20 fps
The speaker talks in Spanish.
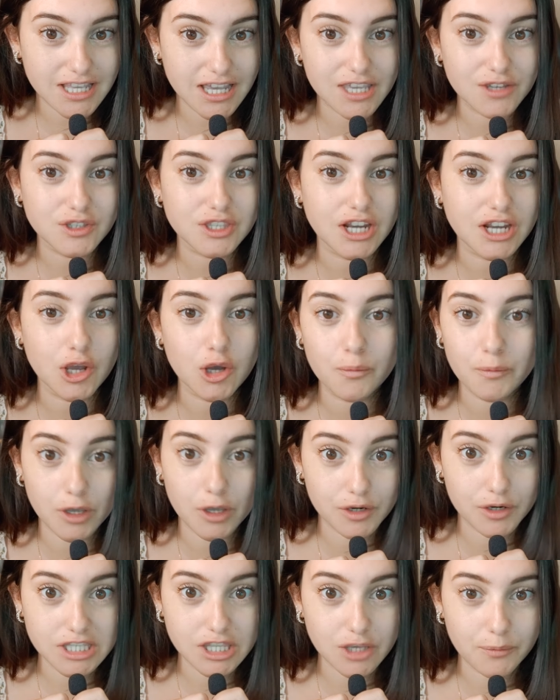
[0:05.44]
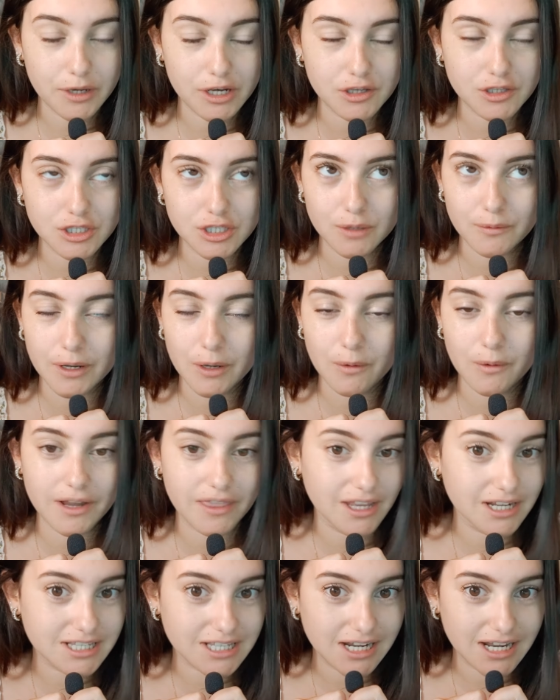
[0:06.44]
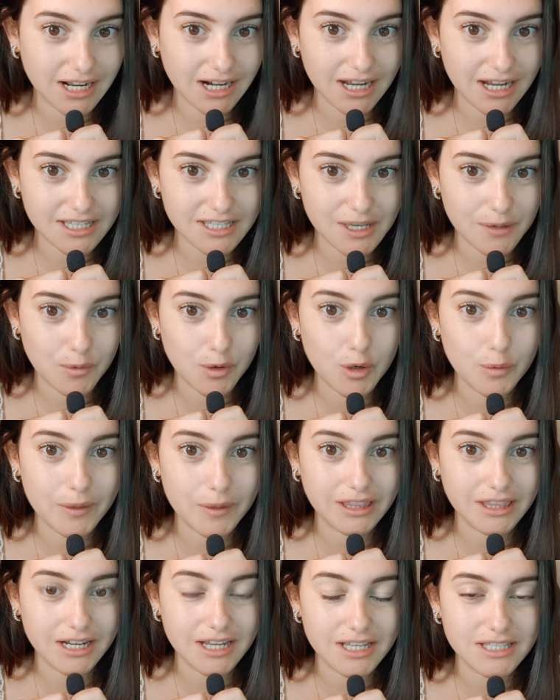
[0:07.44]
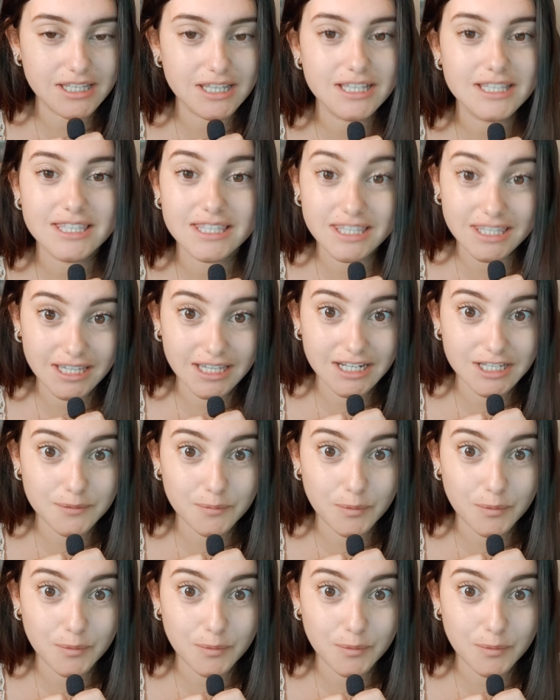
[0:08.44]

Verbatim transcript: y aquí os traigo mi honesta opinión sobre Guardianes de la Galaxia Volumen 3 sin